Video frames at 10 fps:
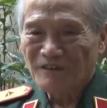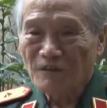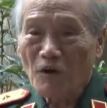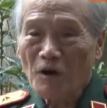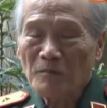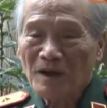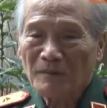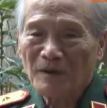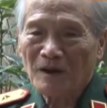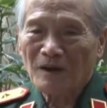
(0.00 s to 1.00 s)
Võ
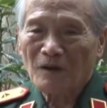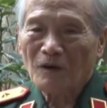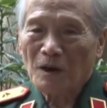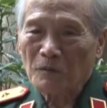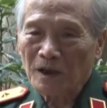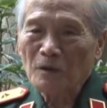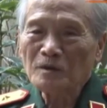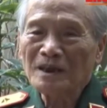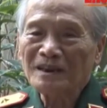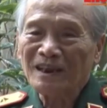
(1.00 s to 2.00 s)
mà mà có lòng yêu
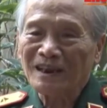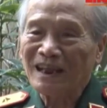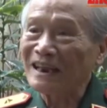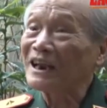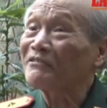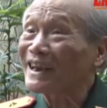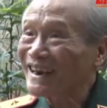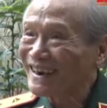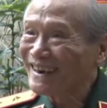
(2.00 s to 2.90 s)
dân thì thành ra Văn.